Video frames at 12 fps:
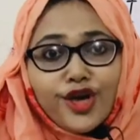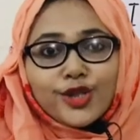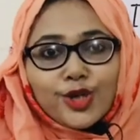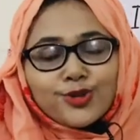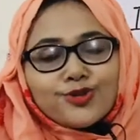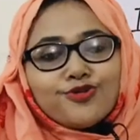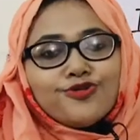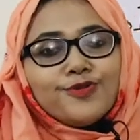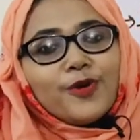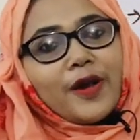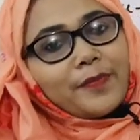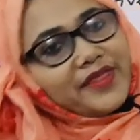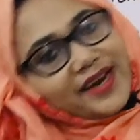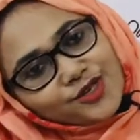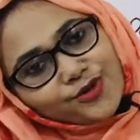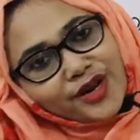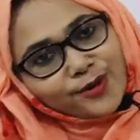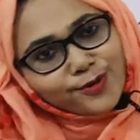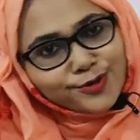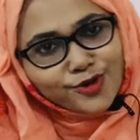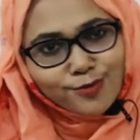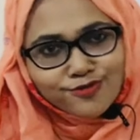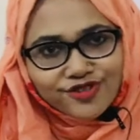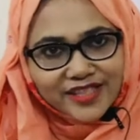ততটুকুর উপর আপনাদের আশা করি আর কোনো
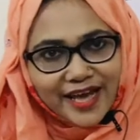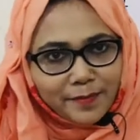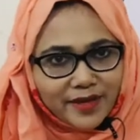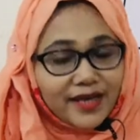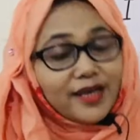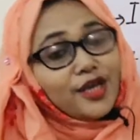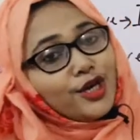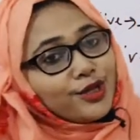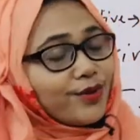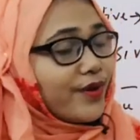সমস্যা থাকবে না তো